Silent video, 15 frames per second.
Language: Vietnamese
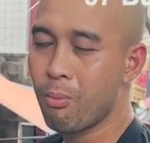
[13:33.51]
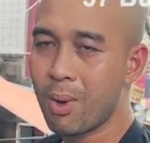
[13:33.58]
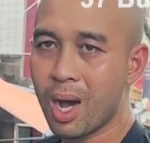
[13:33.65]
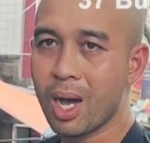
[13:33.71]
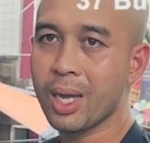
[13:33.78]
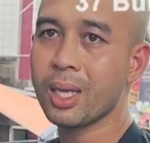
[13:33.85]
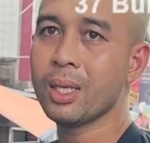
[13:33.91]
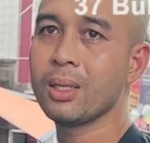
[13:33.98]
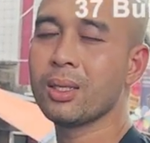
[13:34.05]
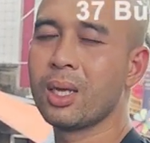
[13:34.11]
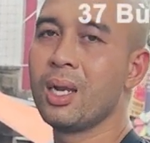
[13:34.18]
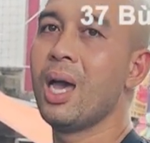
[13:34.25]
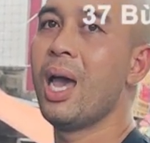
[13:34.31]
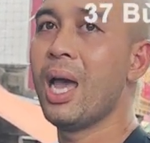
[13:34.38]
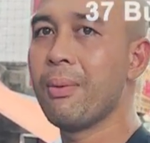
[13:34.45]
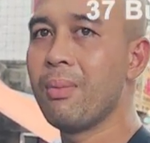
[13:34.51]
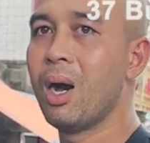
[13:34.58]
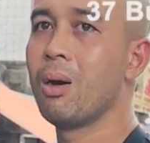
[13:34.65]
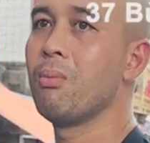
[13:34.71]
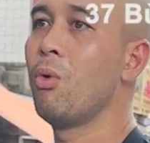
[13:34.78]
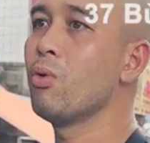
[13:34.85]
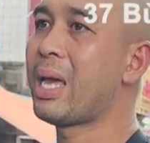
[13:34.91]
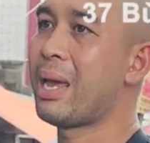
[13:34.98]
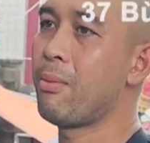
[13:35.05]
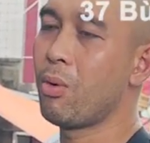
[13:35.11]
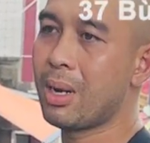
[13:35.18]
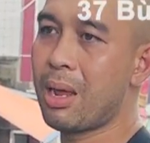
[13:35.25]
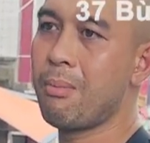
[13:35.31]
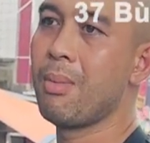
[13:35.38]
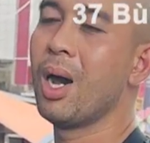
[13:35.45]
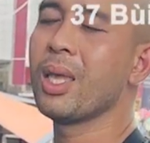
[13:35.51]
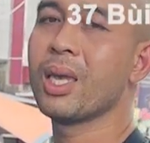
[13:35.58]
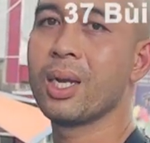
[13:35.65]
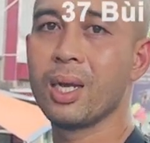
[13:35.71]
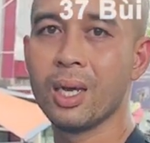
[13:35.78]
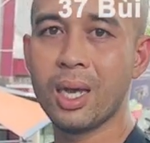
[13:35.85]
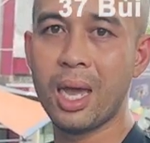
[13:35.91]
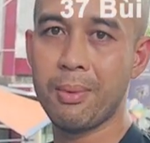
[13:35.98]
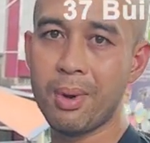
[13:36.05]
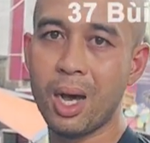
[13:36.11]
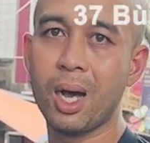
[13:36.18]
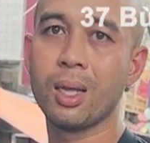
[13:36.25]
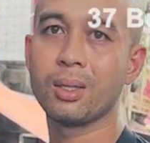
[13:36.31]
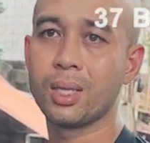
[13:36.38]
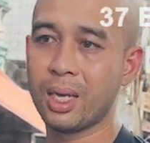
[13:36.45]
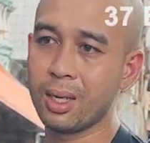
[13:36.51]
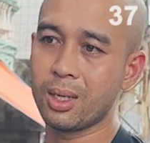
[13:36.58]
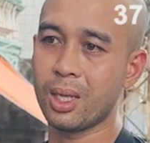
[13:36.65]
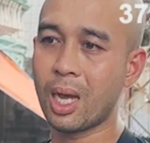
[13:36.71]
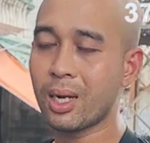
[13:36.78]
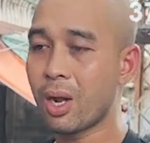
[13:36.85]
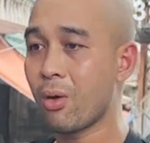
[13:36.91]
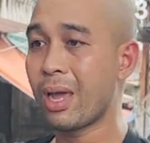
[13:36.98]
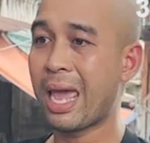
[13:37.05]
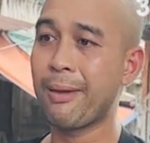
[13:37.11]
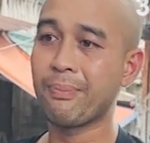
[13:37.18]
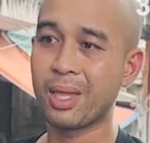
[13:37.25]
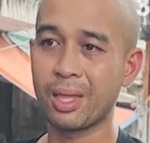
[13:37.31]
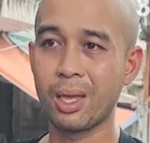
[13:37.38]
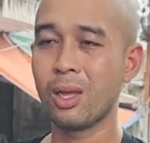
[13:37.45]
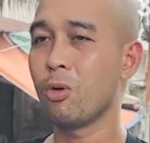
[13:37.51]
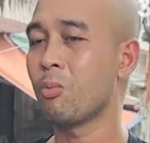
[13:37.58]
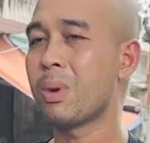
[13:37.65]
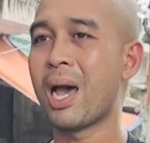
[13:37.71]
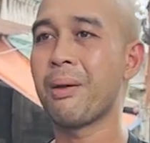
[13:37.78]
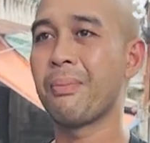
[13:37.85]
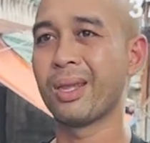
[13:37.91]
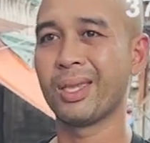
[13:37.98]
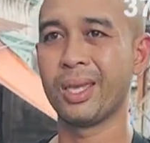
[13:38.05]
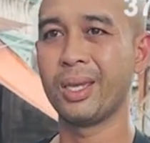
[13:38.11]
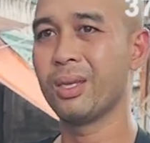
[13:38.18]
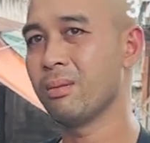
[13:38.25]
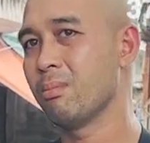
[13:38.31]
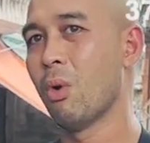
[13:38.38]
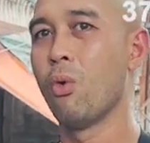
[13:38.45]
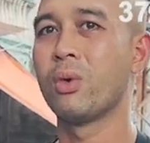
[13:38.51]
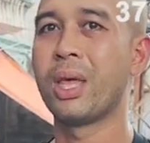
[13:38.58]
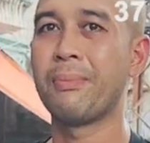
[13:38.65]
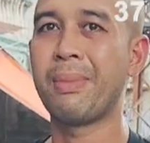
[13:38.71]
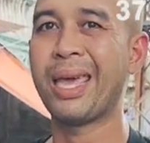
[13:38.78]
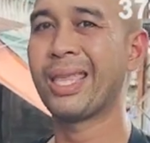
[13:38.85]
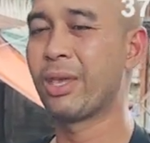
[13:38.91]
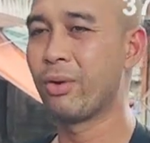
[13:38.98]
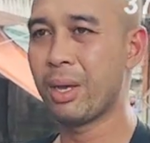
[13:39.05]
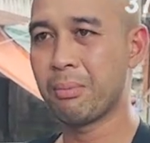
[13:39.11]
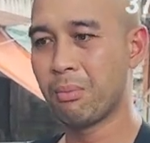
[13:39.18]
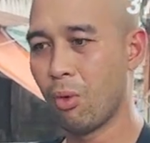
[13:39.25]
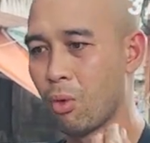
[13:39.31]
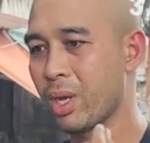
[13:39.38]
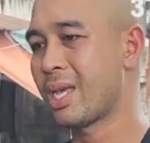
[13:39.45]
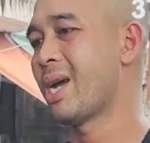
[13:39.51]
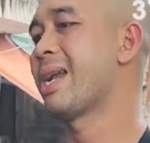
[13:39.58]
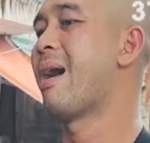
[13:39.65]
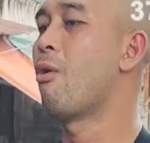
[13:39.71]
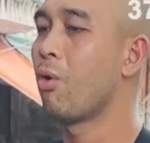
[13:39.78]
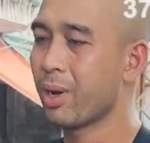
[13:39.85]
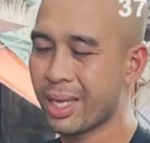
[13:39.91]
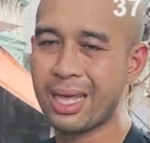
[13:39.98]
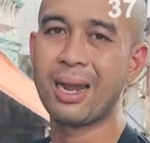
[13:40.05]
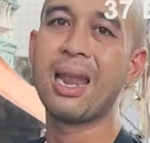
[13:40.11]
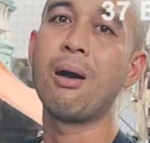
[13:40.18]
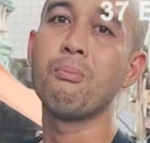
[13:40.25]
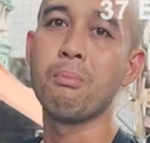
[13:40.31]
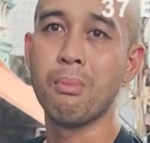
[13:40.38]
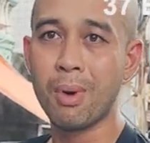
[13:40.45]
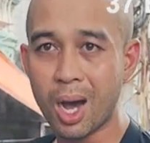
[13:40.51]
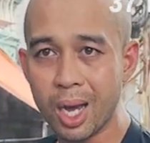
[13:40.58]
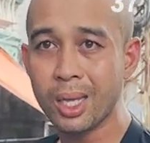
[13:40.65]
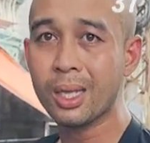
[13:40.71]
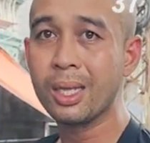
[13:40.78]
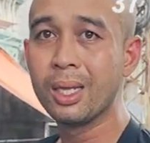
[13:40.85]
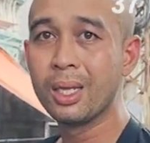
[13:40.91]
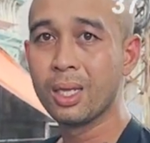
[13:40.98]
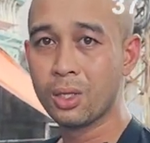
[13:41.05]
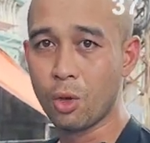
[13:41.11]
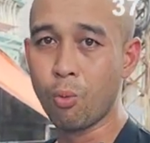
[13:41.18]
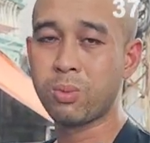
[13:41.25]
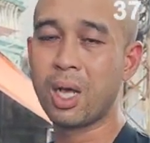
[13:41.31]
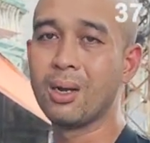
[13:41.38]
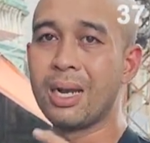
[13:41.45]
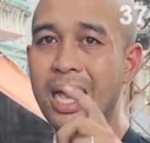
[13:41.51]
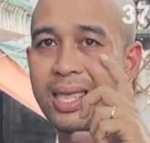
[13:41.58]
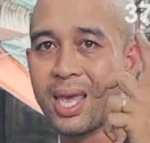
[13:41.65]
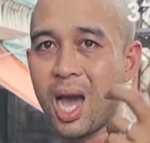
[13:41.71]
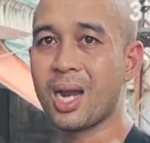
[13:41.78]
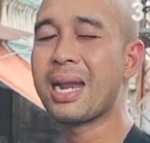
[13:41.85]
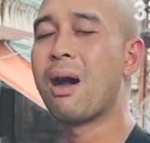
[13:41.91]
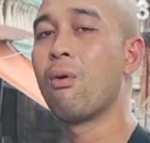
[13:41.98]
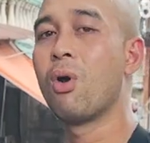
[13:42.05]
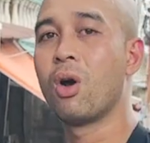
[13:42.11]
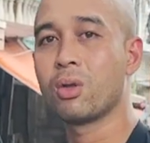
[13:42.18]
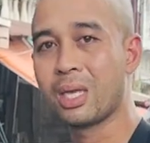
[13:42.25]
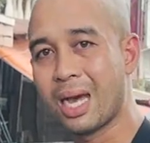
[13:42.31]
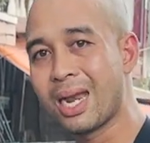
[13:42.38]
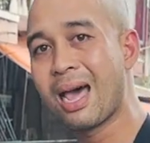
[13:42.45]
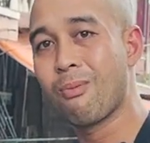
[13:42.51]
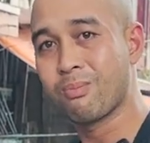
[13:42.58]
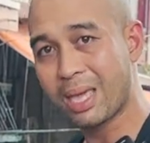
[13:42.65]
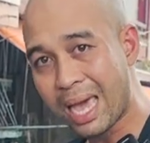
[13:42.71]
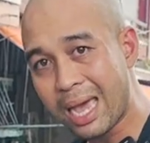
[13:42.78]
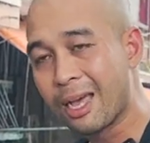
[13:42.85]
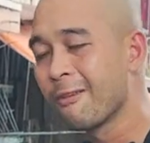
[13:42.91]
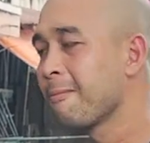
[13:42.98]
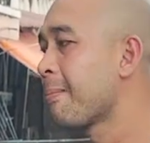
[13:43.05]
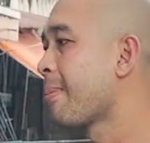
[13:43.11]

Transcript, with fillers: mới cho nó êm hơn, muốn thay một cái lòng mới cho nó êm hơn thì cứ tới nói em, thì tới lúc đó mình chỉ bù thêm mấy triệu để mình mua cái vỏ đầu, cái vỏ lòng mới. Dùng từ là vỏ đầu hoặc vỏ lòng nha.